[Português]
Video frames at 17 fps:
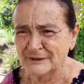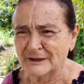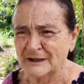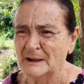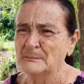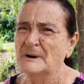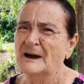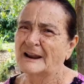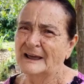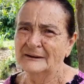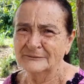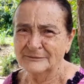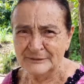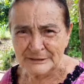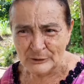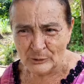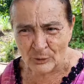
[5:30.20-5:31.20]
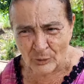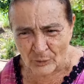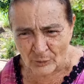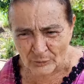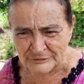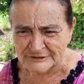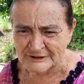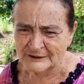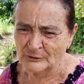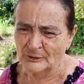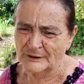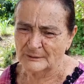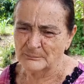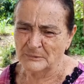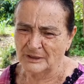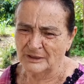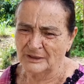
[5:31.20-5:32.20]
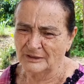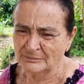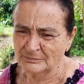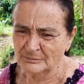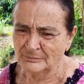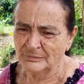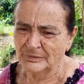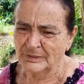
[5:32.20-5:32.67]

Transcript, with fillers: ficar maravilhosa agora mesmo.